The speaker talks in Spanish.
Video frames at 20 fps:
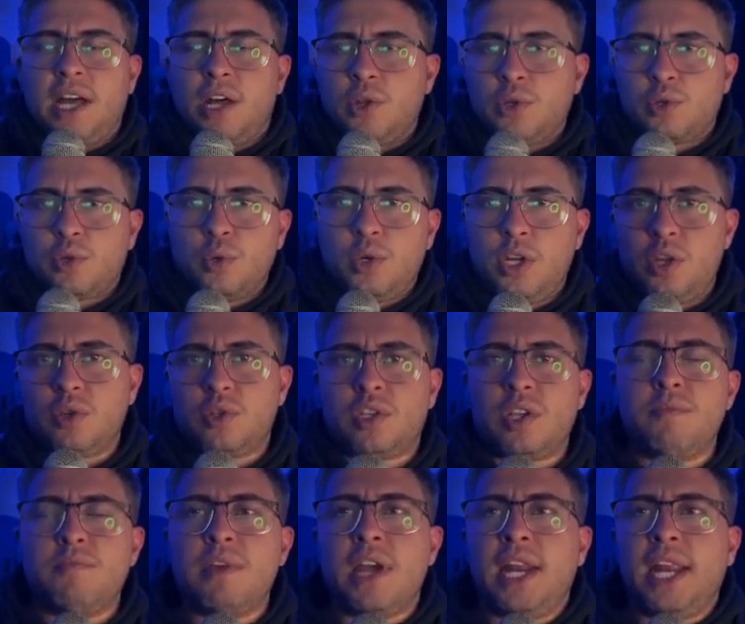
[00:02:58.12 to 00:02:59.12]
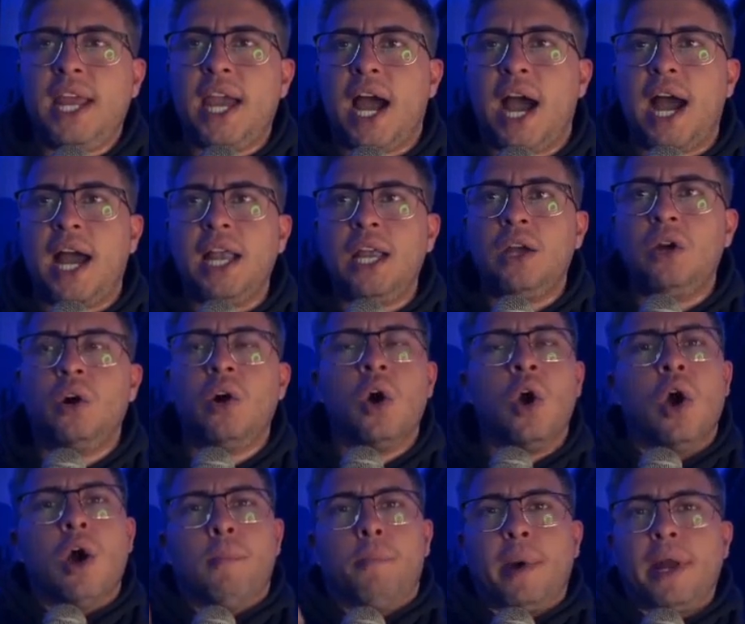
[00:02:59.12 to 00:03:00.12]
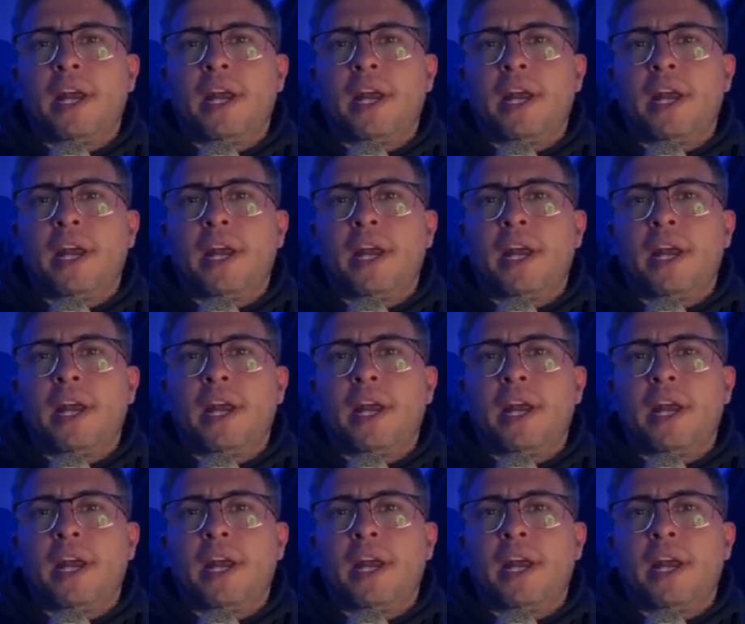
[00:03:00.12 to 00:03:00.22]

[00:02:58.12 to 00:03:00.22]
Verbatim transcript: Unidos enviaría algo para que